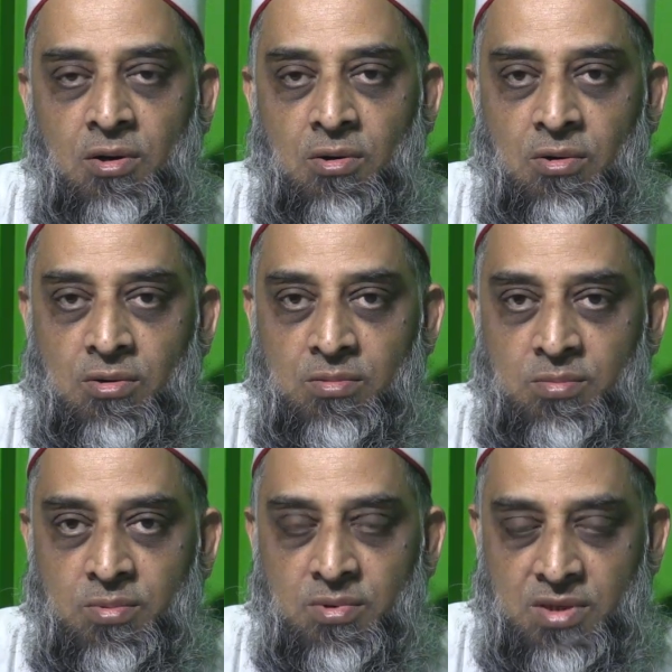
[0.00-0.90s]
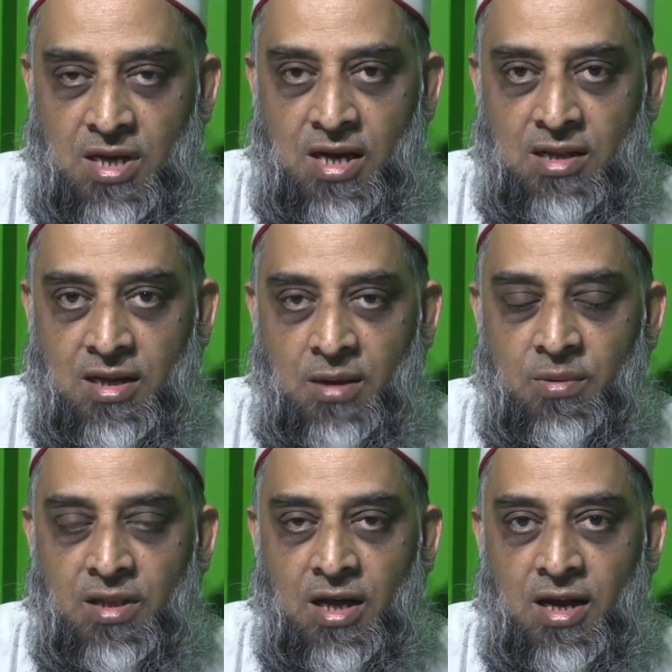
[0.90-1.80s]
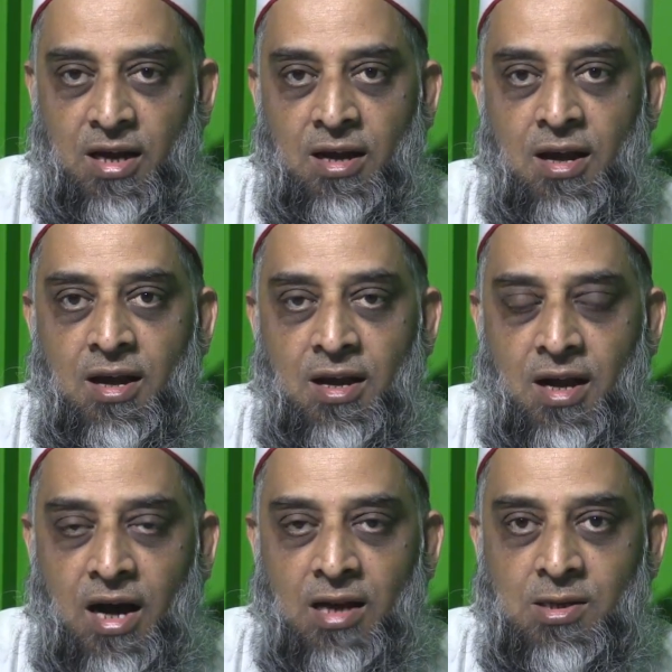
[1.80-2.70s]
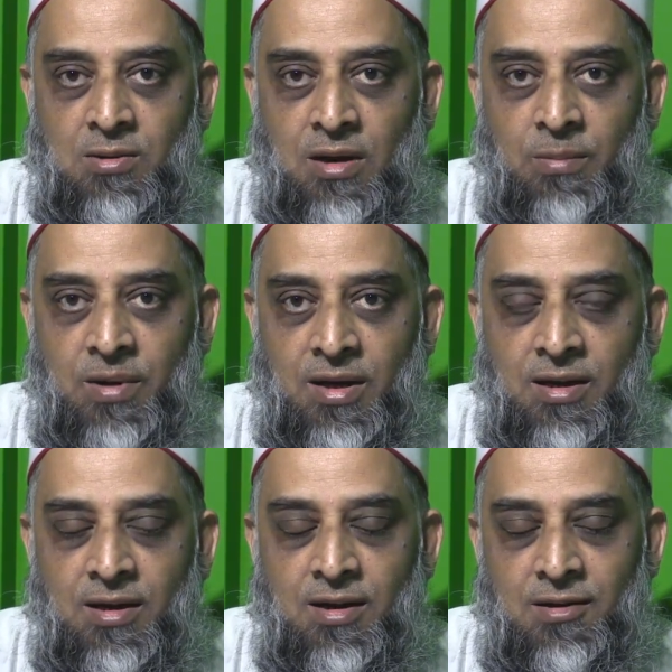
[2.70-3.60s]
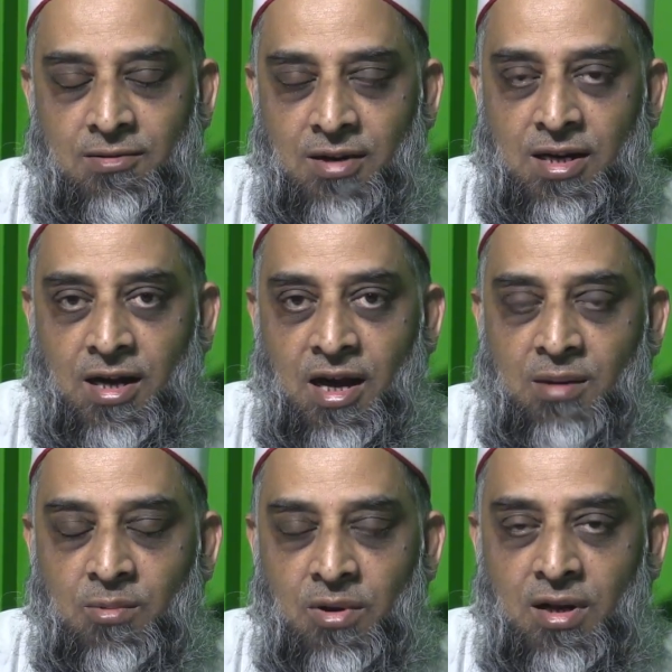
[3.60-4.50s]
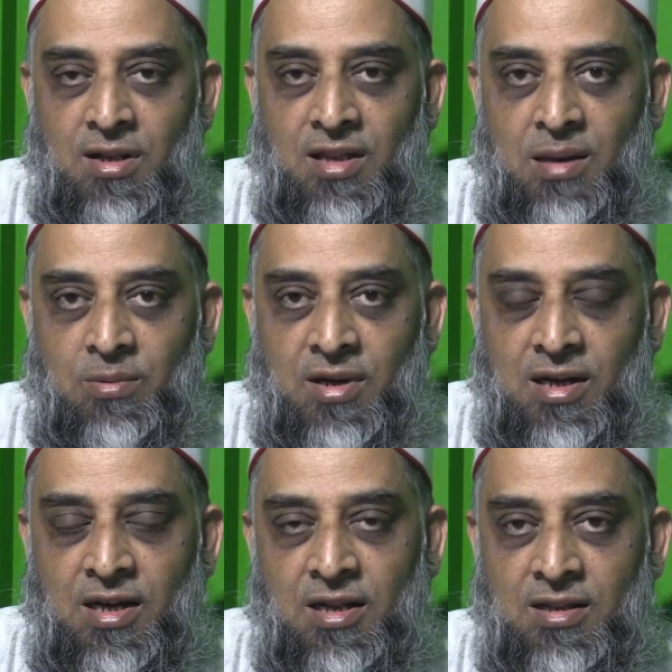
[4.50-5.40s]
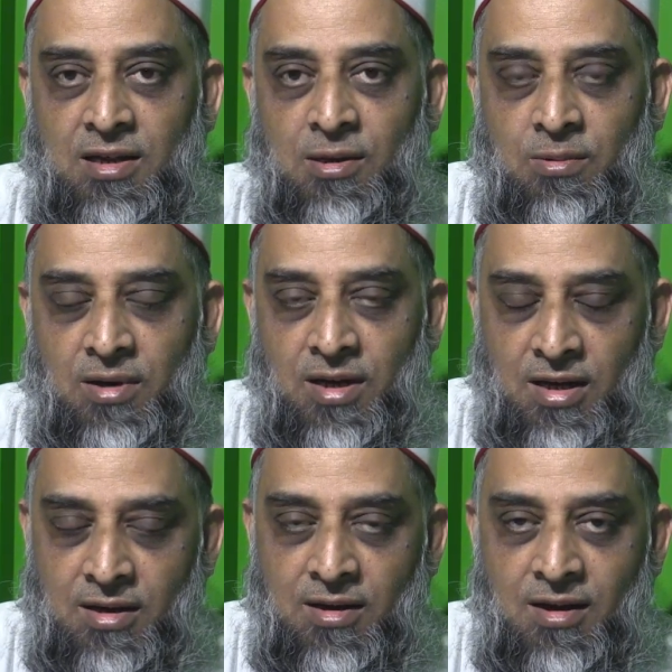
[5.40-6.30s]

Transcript: হুর যারা থাকবে তারা গান শোনাবে তো একটা গান বললেন তারপরে হিন্দিও বললেন